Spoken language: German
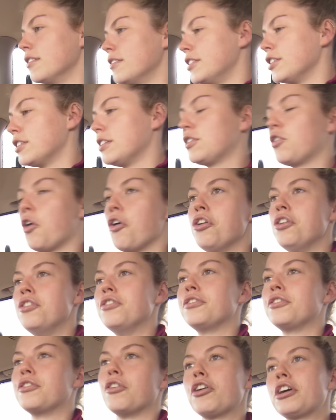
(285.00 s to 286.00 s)
die, die,
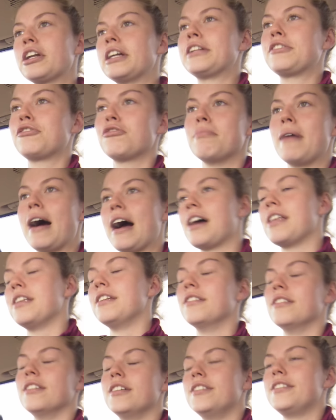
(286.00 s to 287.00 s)
Kunden glücklich zu
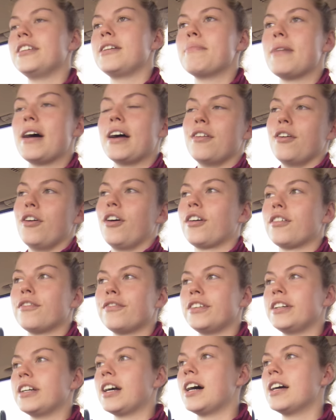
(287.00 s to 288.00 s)
machen, indem man
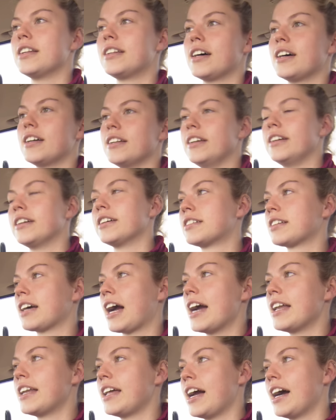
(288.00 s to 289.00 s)
irgendwie ja da ihr
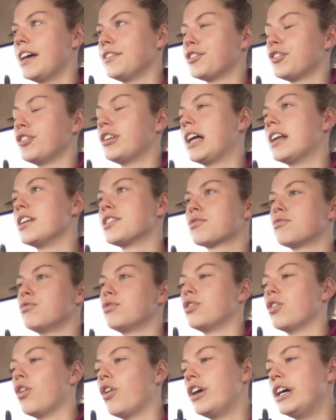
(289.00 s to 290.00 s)
Getreide erntet und alles
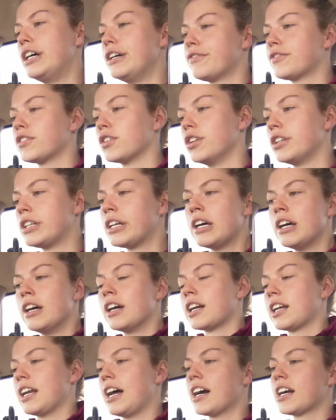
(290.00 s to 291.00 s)
gut läuft. Und
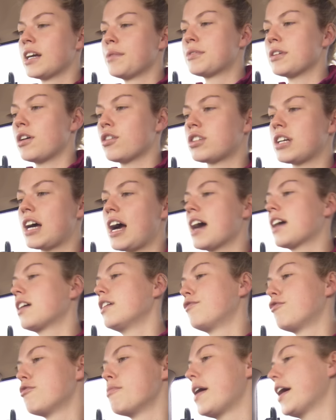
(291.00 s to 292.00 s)
klar gibt es auch Tage,
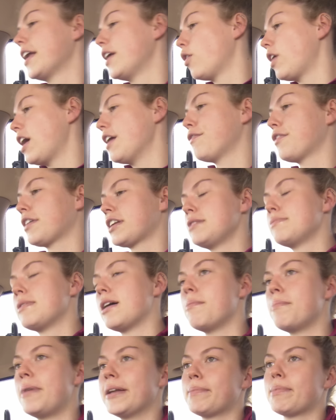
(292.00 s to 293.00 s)
wo man auch einfach lieber
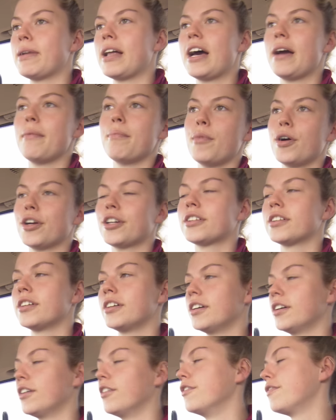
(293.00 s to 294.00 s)
im Bett bleiben
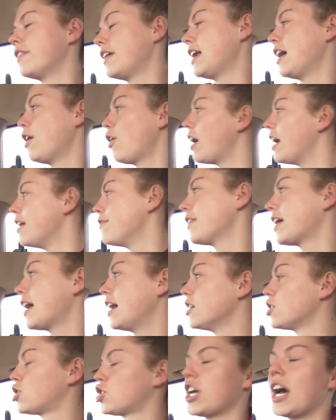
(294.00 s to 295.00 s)
möchte und wann auch einfach
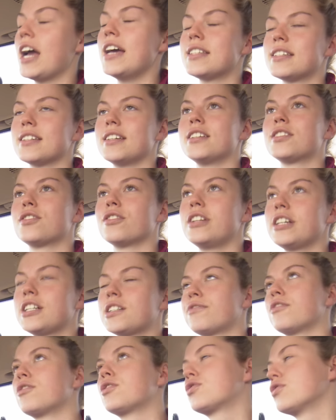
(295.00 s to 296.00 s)
alles scheiße ist und
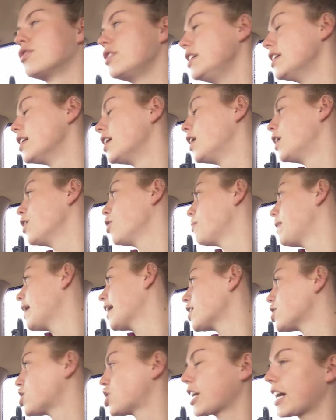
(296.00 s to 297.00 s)
nichts funktioniert und man
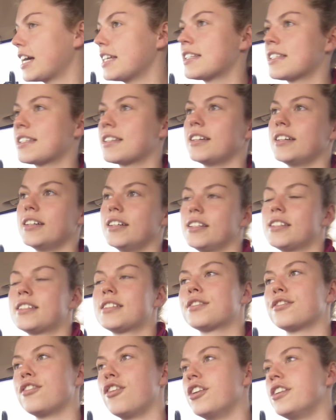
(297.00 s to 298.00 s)
gestresst
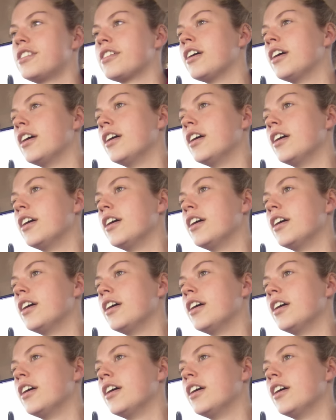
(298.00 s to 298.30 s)
ist. Und